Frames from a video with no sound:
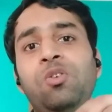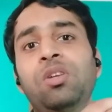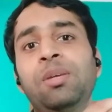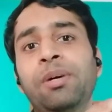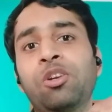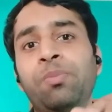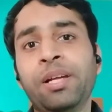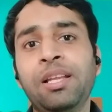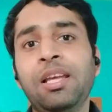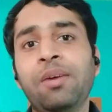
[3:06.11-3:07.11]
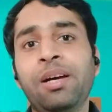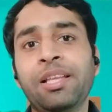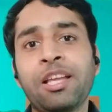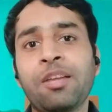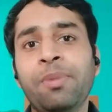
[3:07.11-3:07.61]
गोली मारो पहले
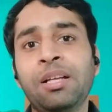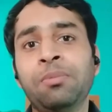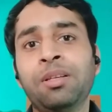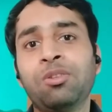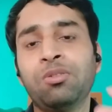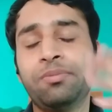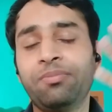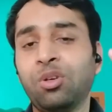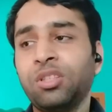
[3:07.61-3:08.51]
आवाज़ आएगी बाद में तो